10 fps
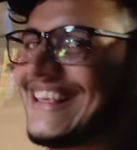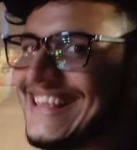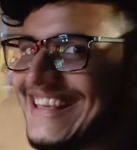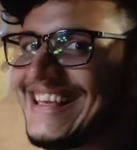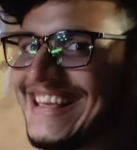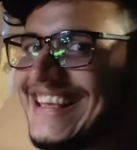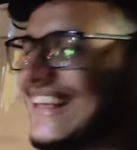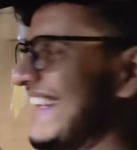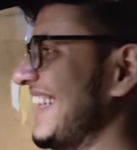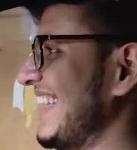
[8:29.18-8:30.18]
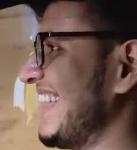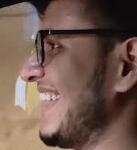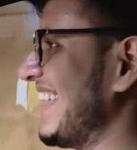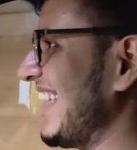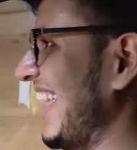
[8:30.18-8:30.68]
ऑटोमेटिक है पता है
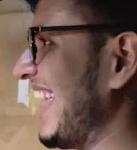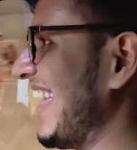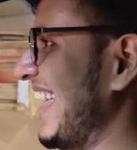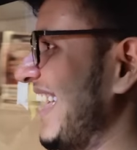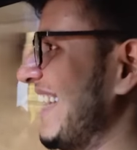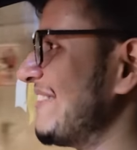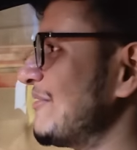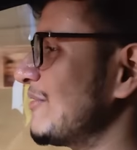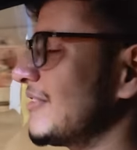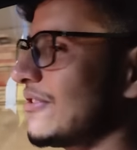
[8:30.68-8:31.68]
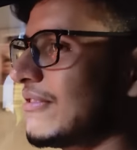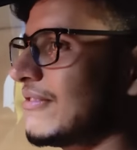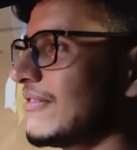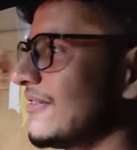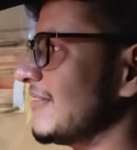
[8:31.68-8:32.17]
नो
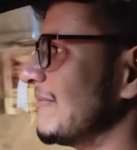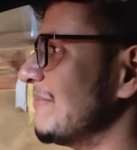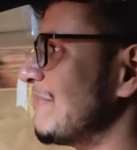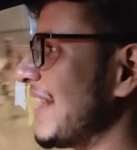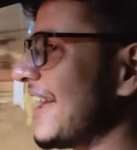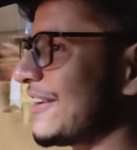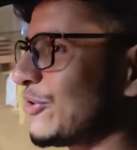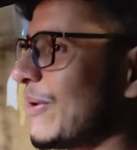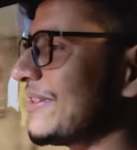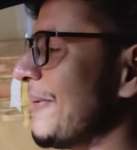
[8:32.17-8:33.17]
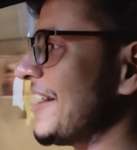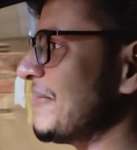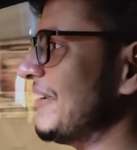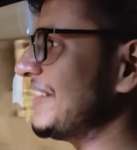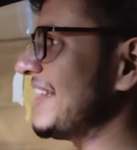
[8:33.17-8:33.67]
क्लच ओनली रेस ब्रेक तो
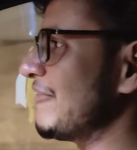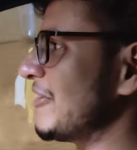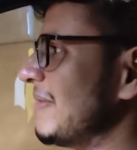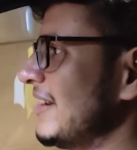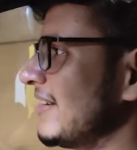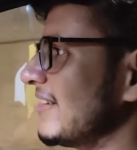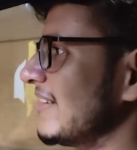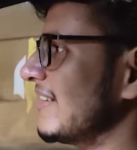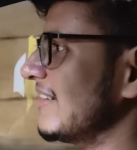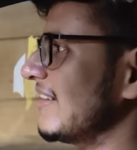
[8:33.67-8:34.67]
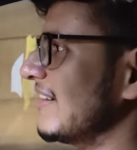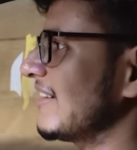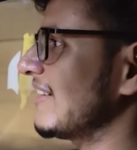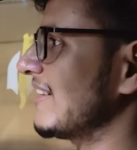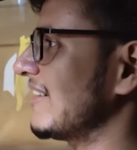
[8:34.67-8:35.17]
दबानी पड़ती है फिर भी ये
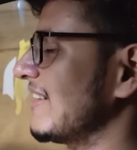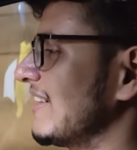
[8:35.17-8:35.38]
तो बात